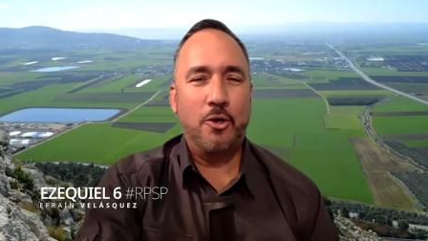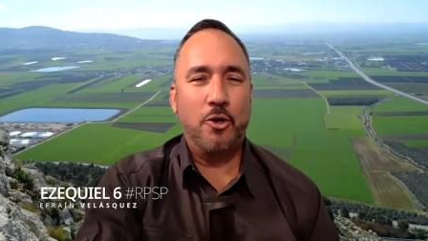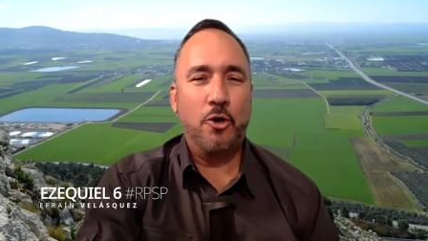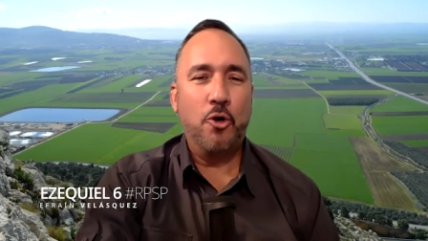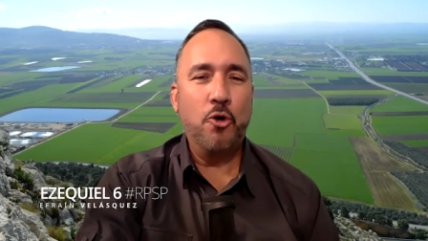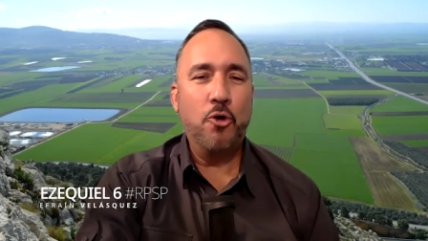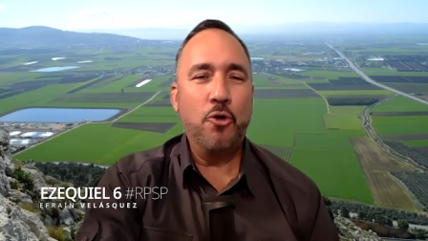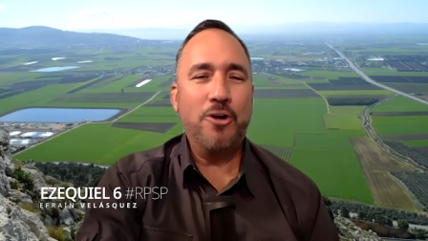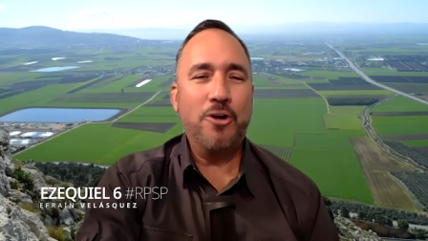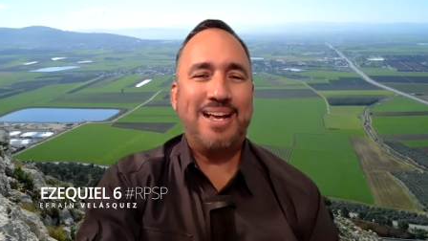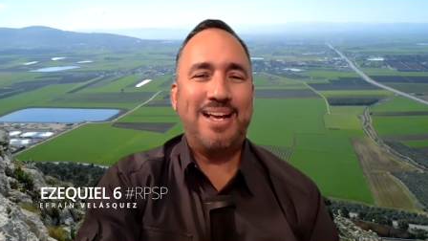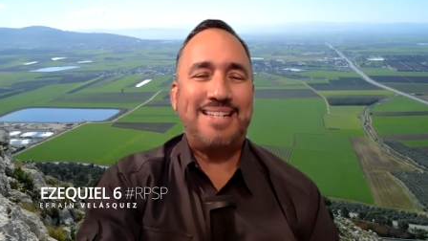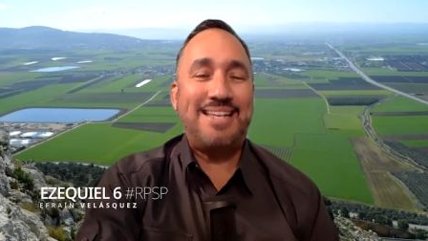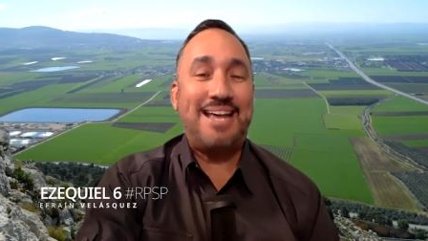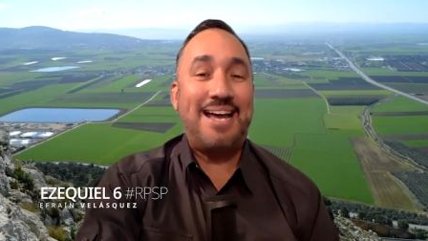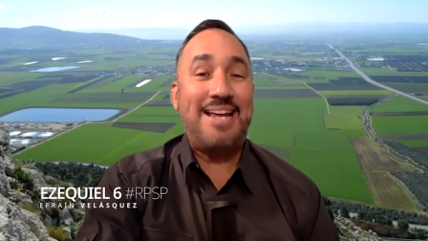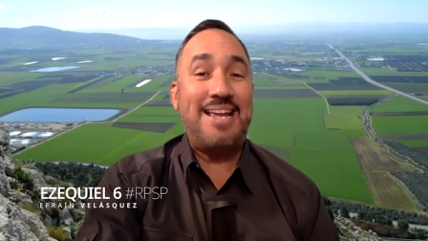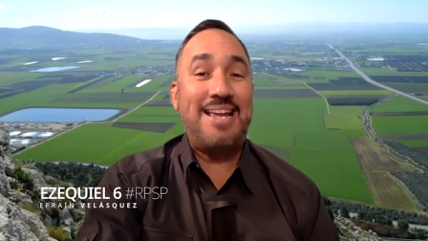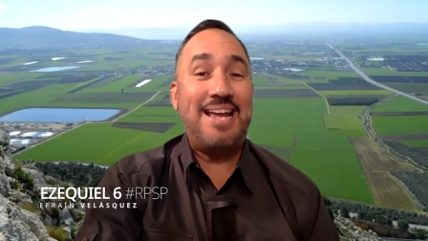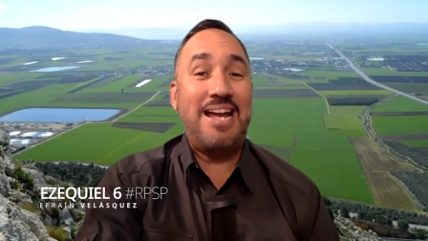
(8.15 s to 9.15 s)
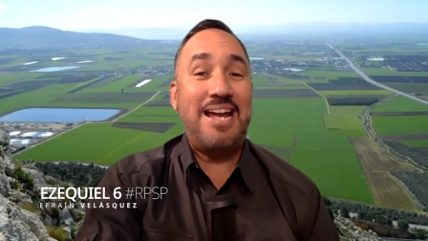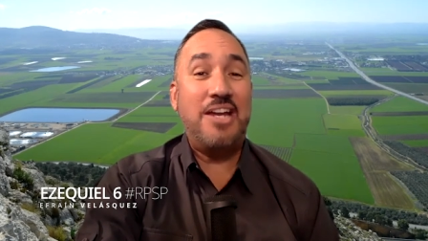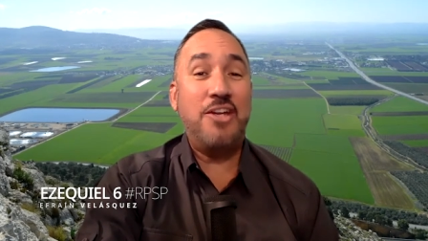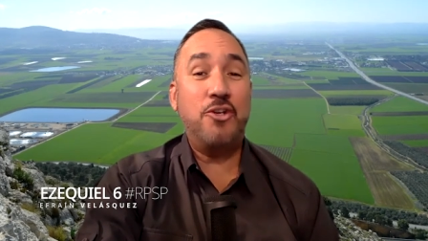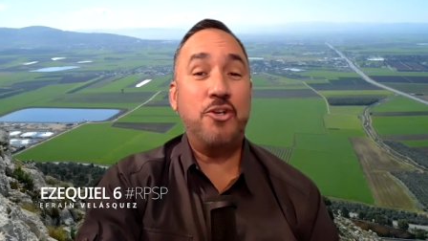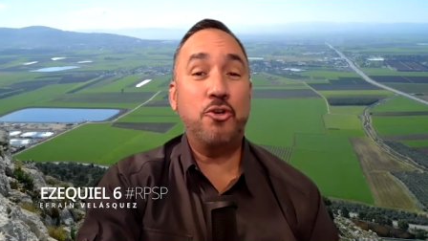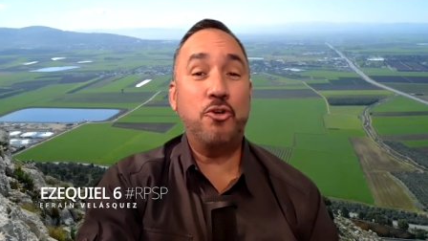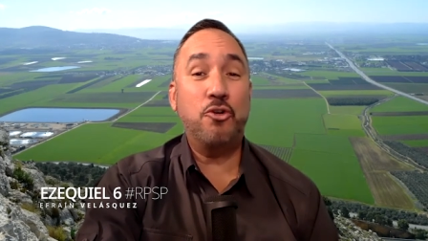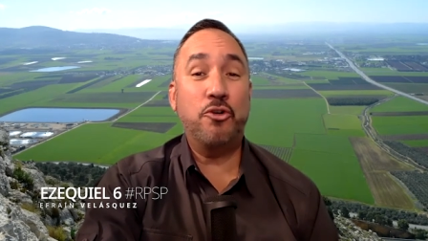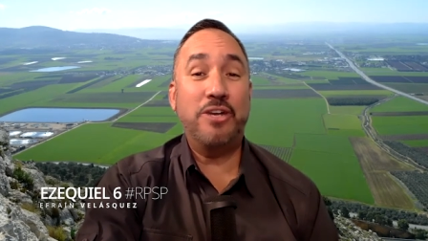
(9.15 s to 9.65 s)
o que se hayan
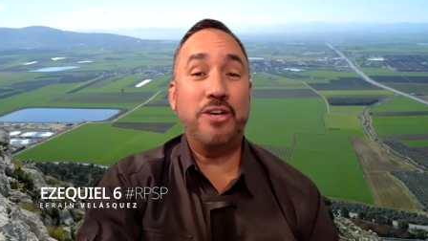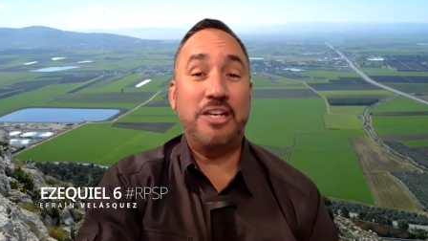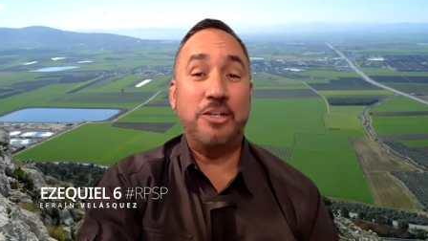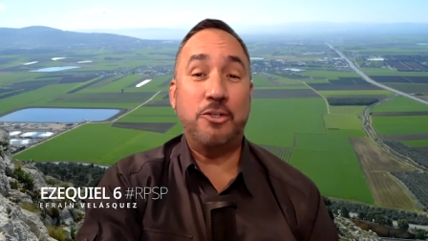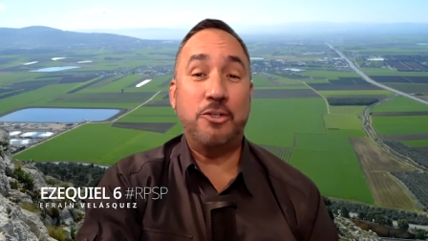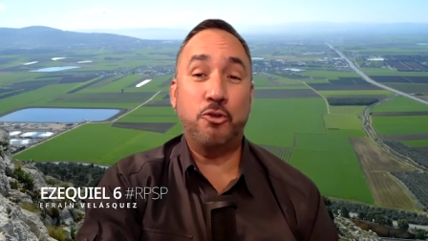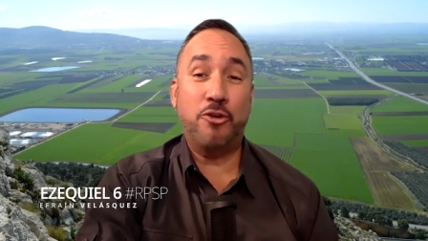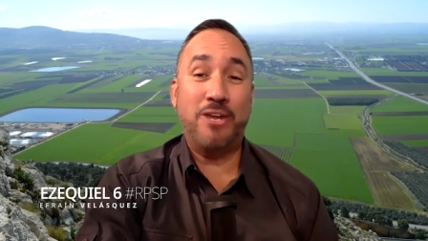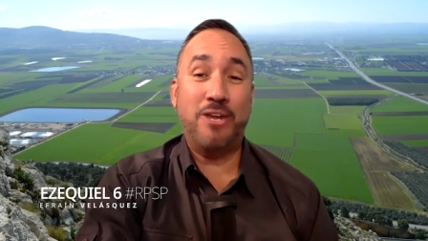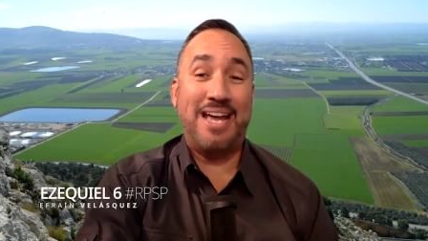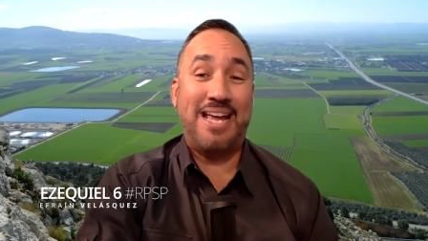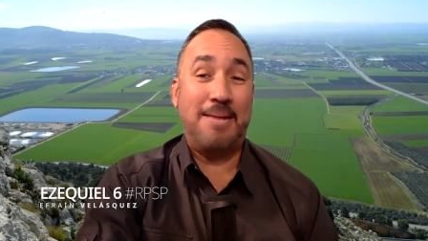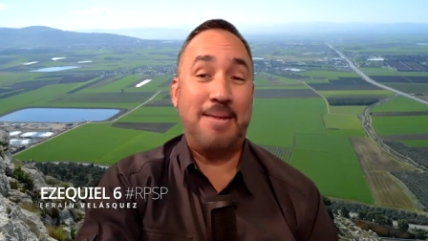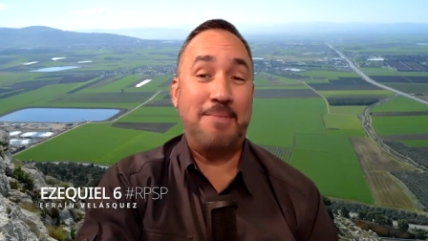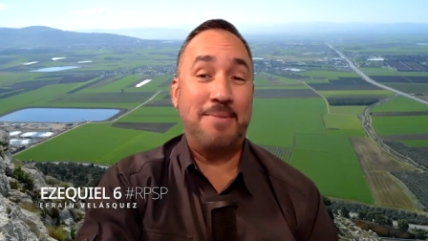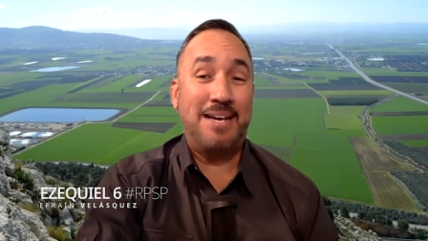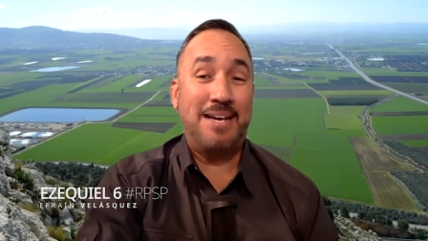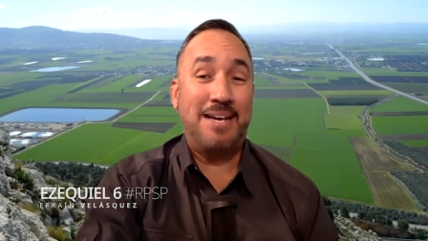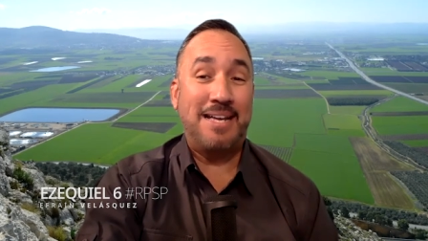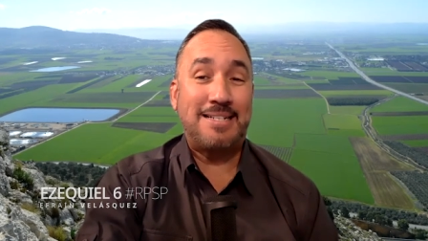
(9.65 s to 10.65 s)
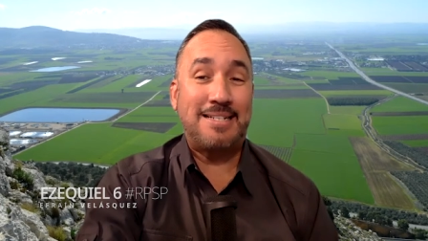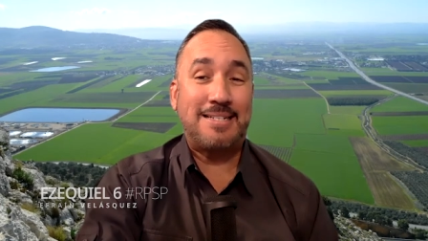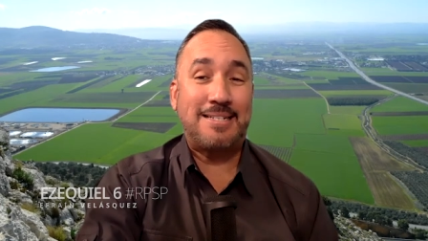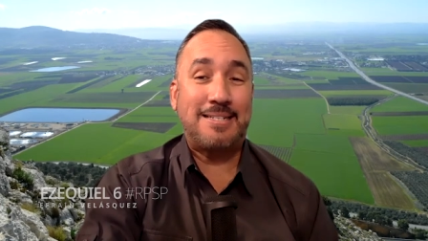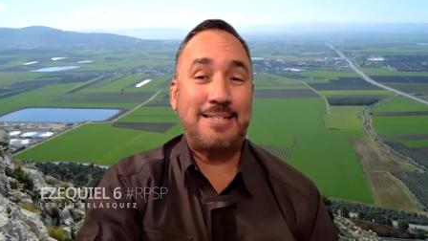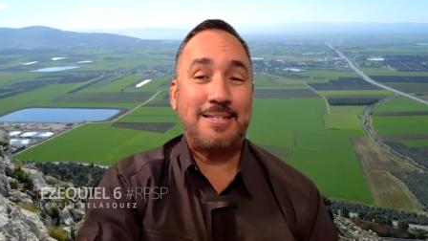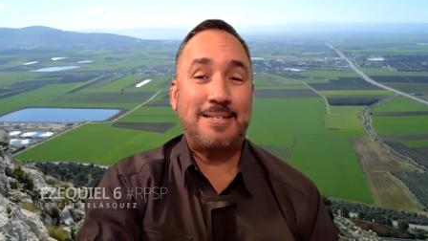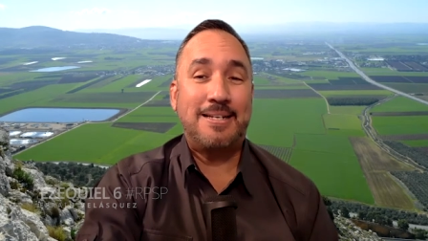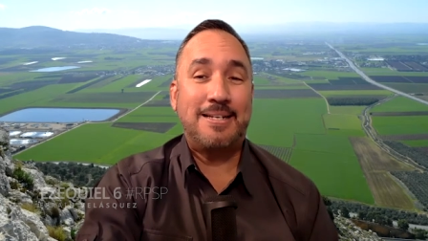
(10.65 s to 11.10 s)
hecho historias animadas.